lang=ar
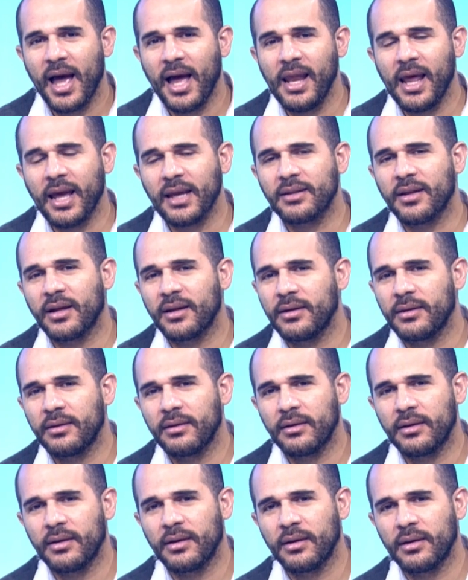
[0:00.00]
هل ايضا
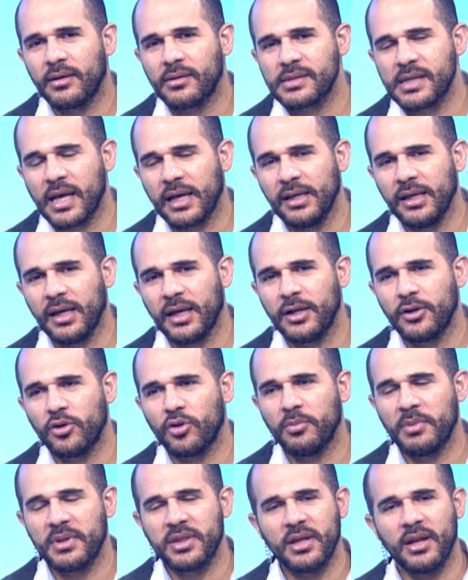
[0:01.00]
أه، صحيح
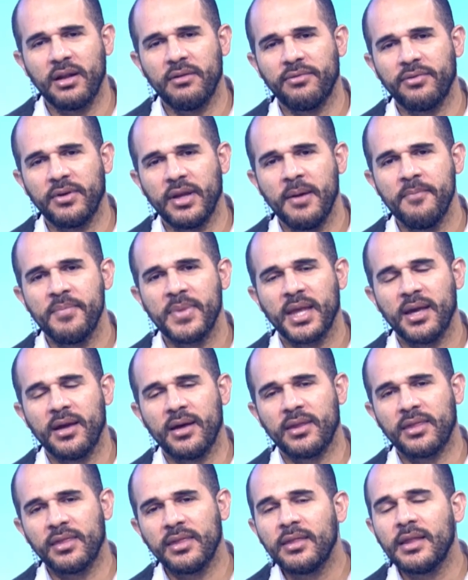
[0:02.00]
انه مثلا في
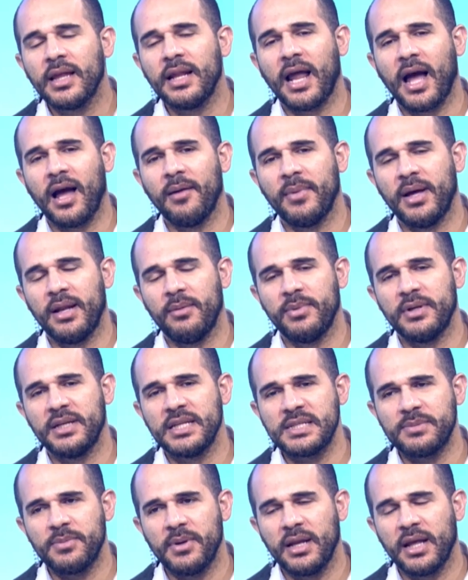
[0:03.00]
اذن العمل
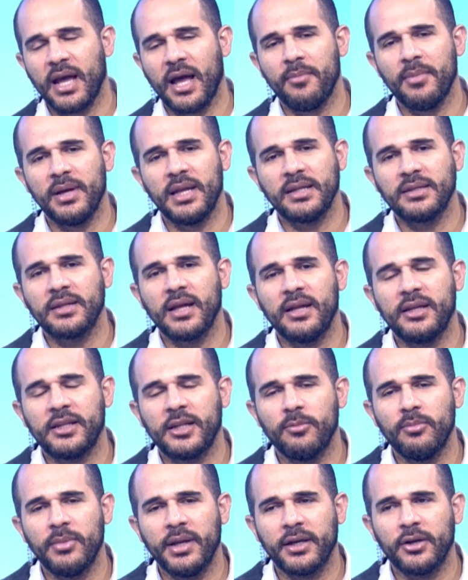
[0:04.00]
بالنسبه لحمله
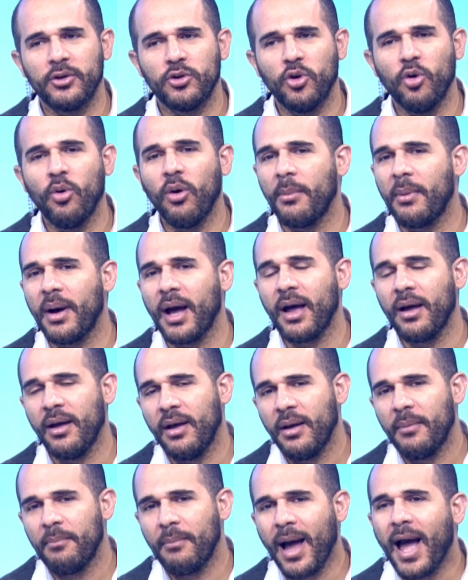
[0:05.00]
الكملك انه هو ما
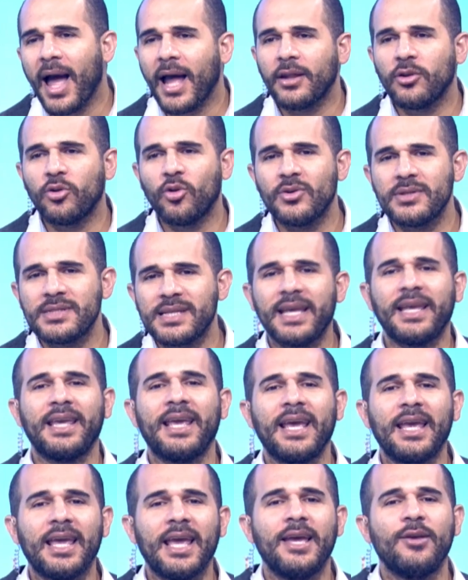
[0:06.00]
ما عنده سي
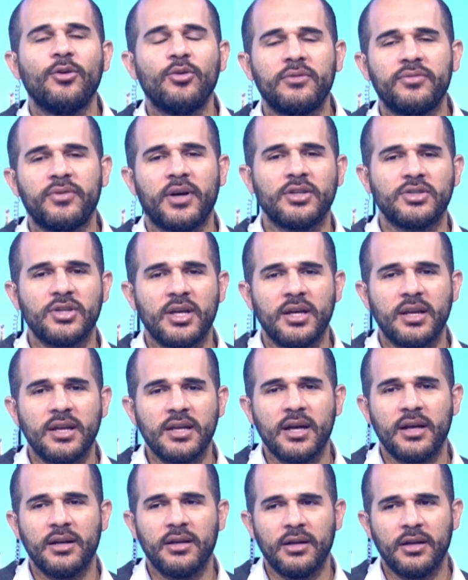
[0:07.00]
جي كي يدفع
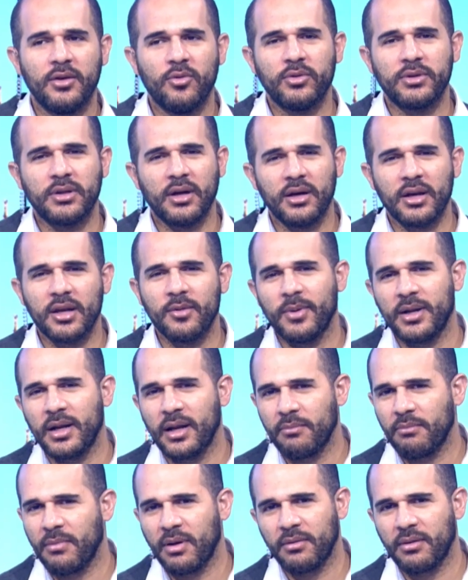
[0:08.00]
شهريا اللي هو تقريبا
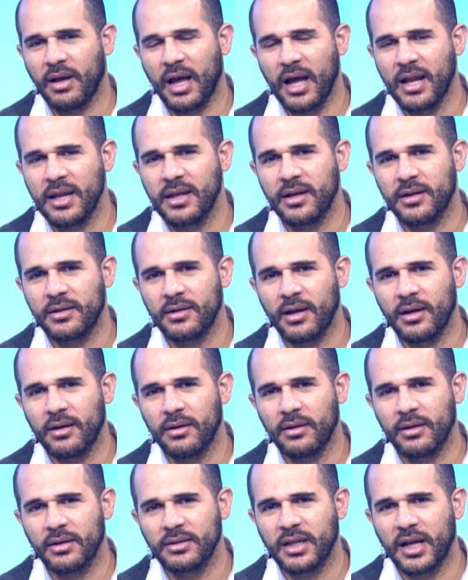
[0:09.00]
حاليا
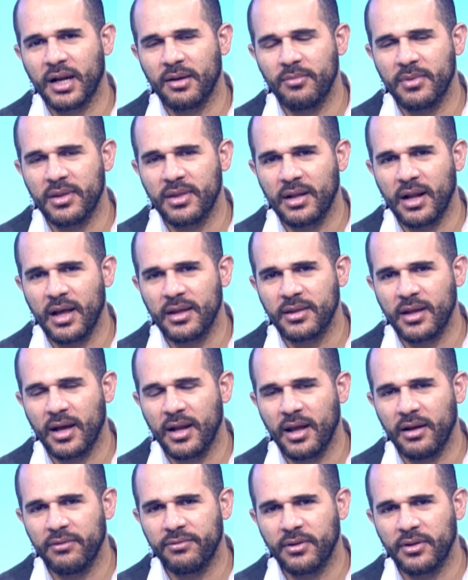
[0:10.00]
اقترب من
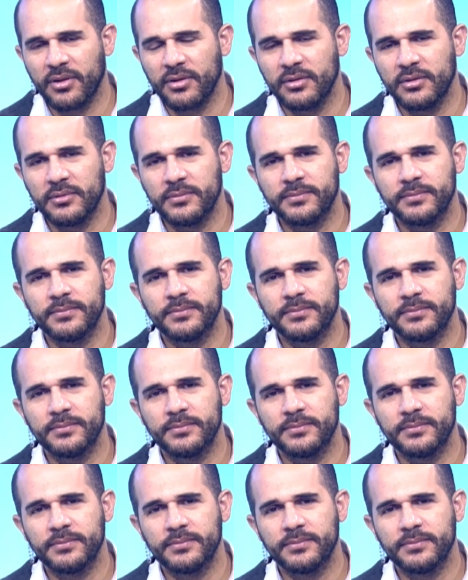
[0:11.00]
3000 اظن